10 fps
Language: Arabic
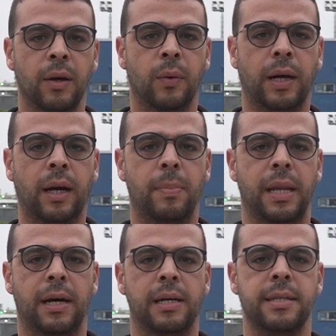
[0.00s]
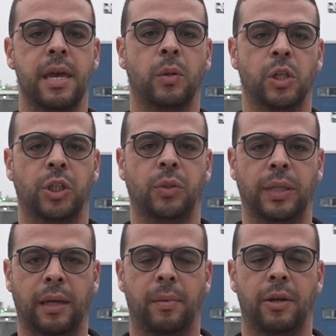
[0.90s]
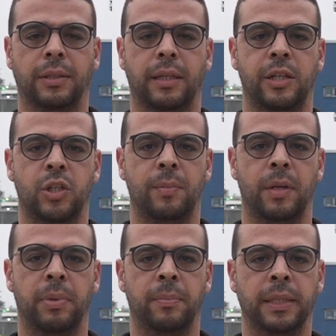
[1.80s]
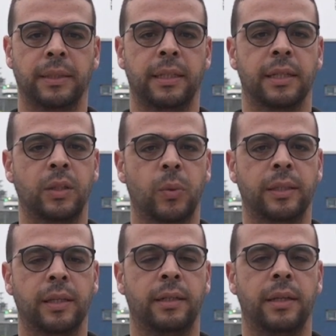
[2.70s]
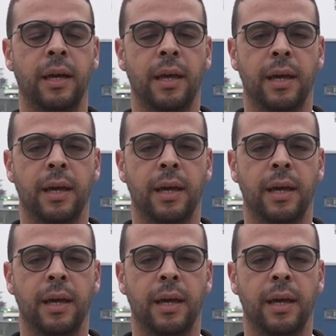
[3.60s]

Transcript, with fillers: وقبلها سينشط الناخب الوطني جمل بالماضي ندوة